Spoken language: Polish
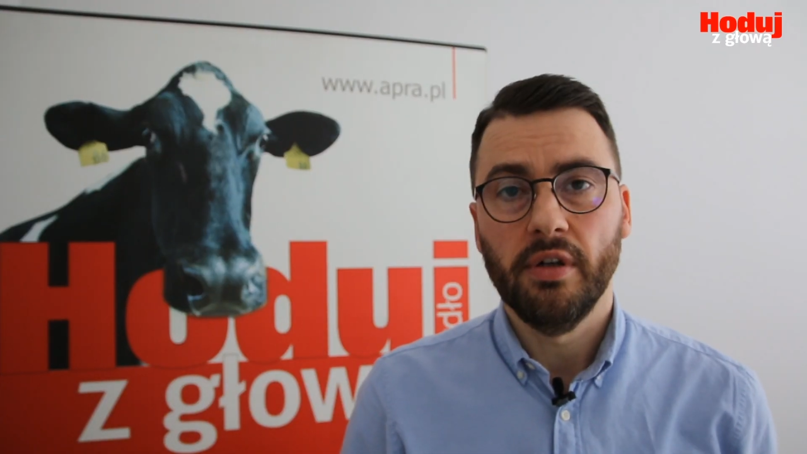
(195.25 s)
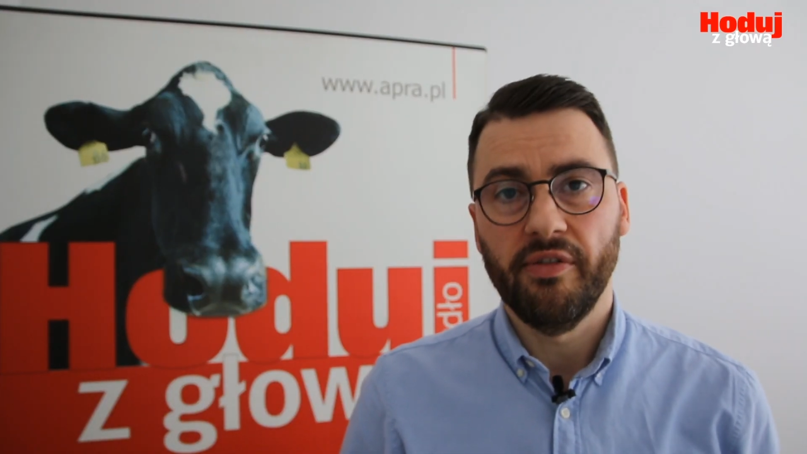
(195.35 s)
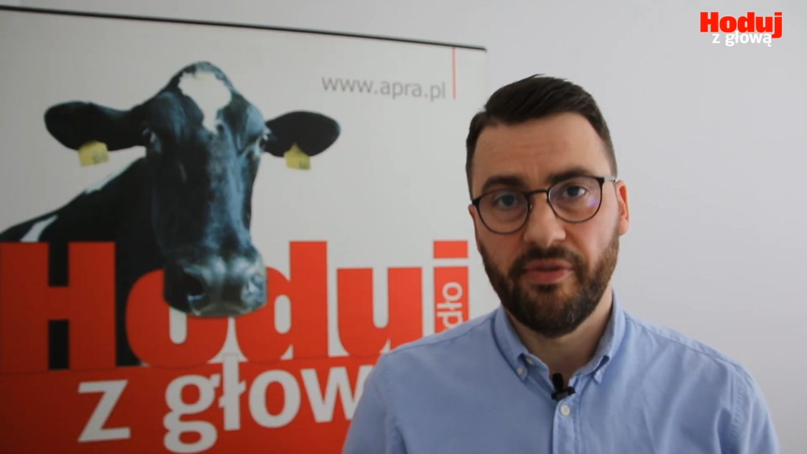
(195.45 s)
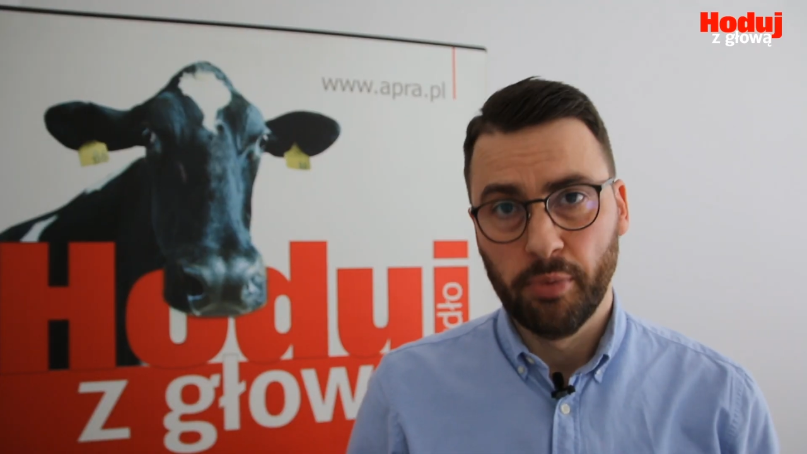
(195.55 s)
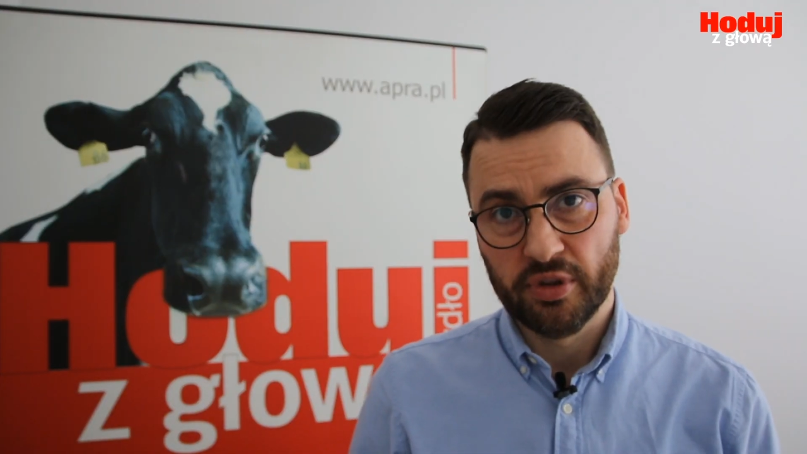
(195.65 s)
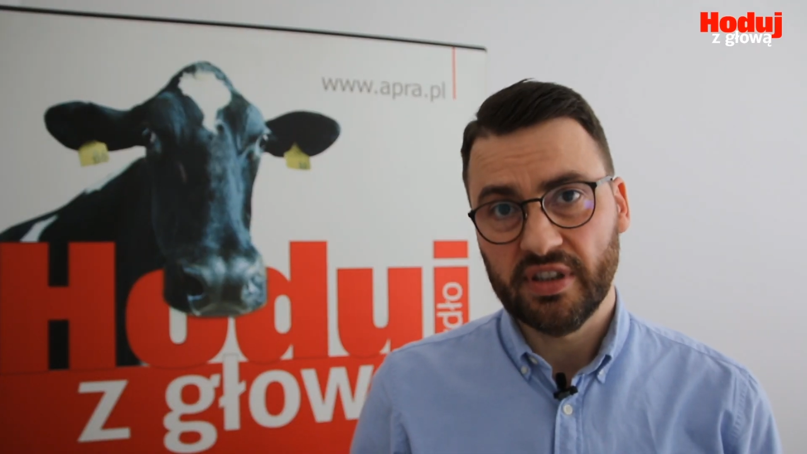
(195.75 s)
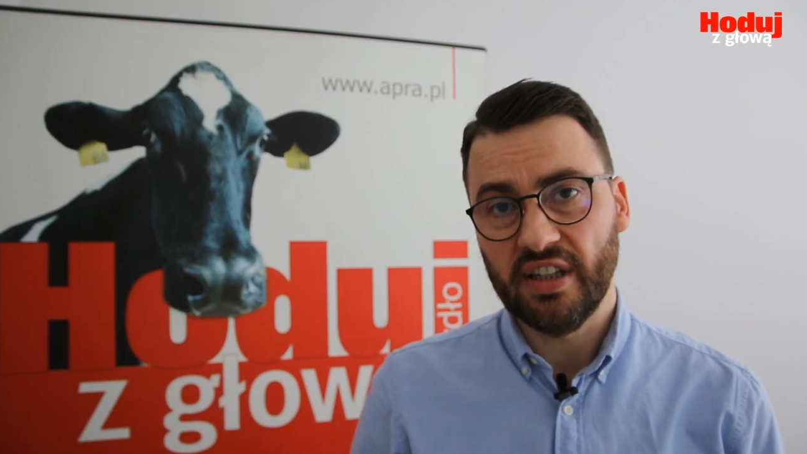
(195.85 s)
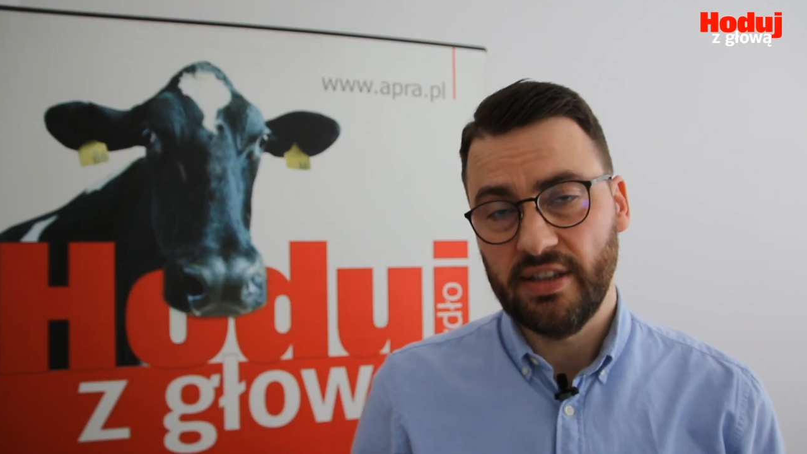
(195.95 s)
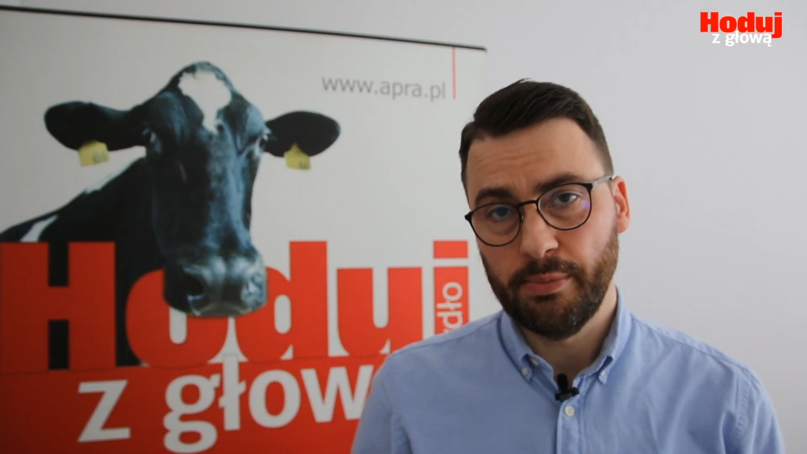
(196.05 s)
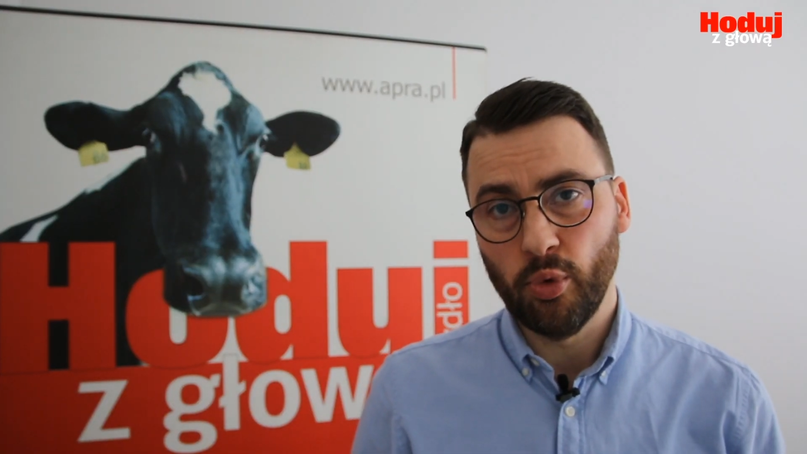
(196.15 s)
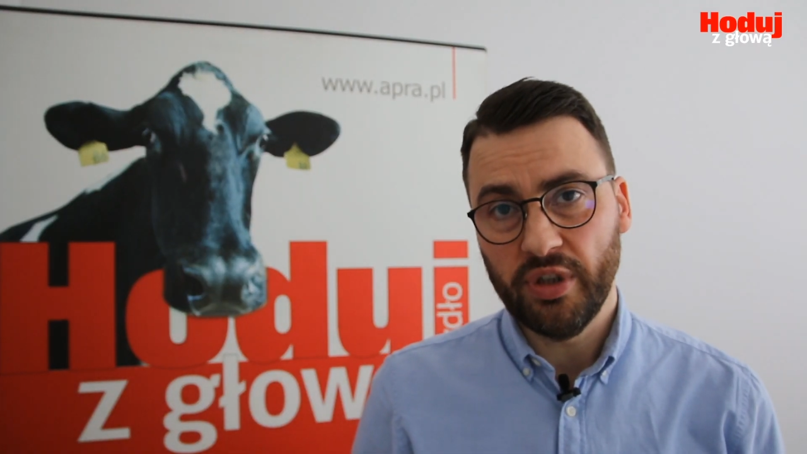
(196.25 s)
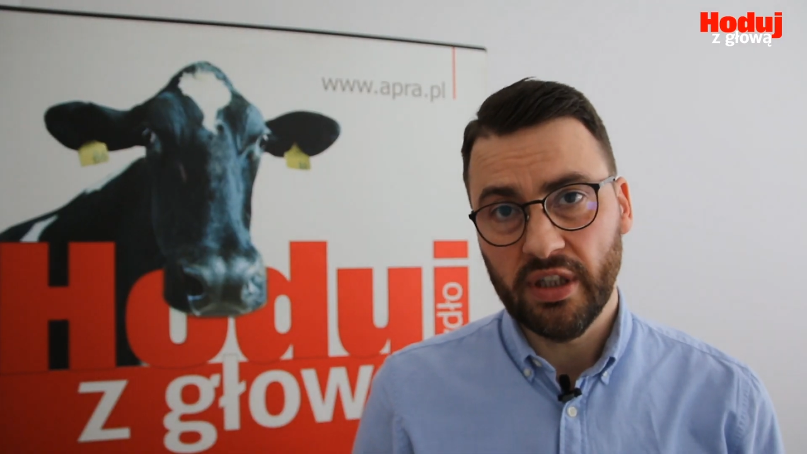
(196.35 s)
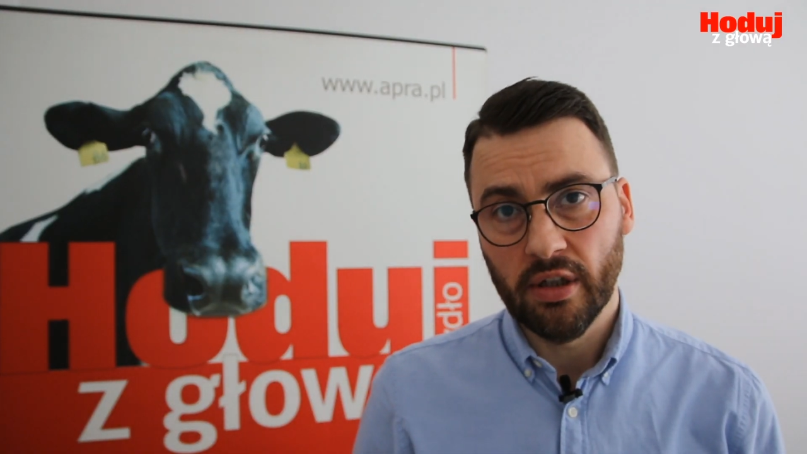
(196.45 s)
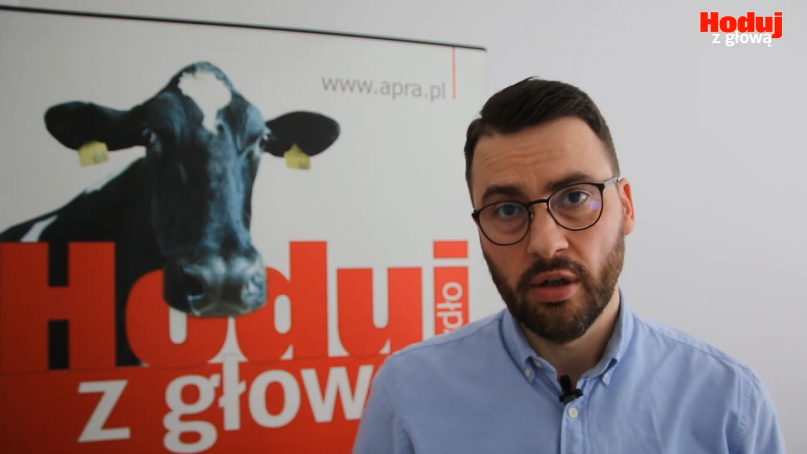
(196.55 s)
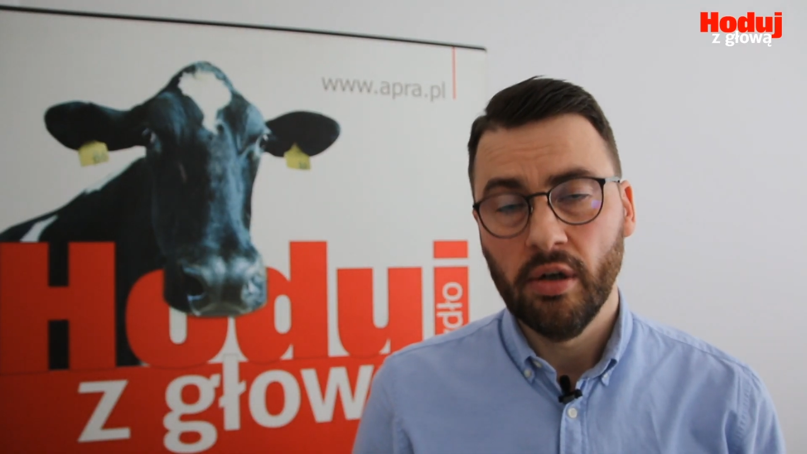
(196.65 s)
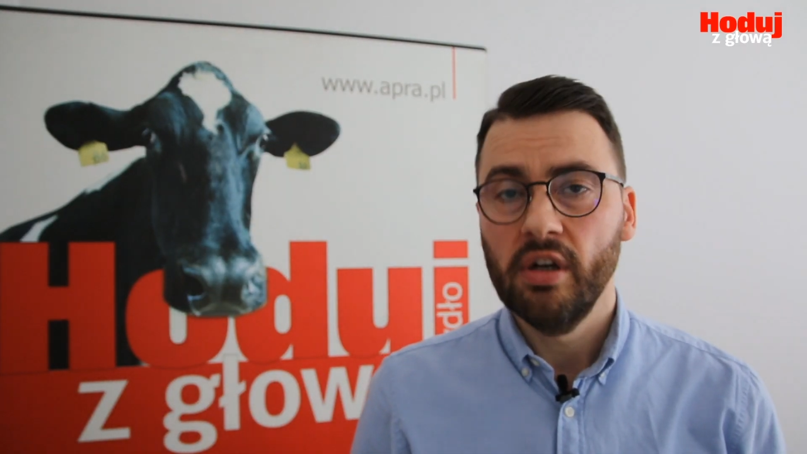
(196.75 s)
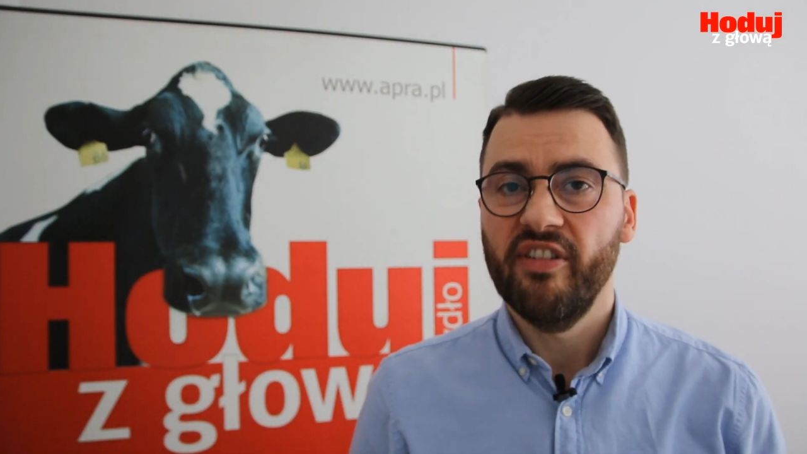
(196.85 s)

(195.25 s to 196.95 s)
w budkach typu iglo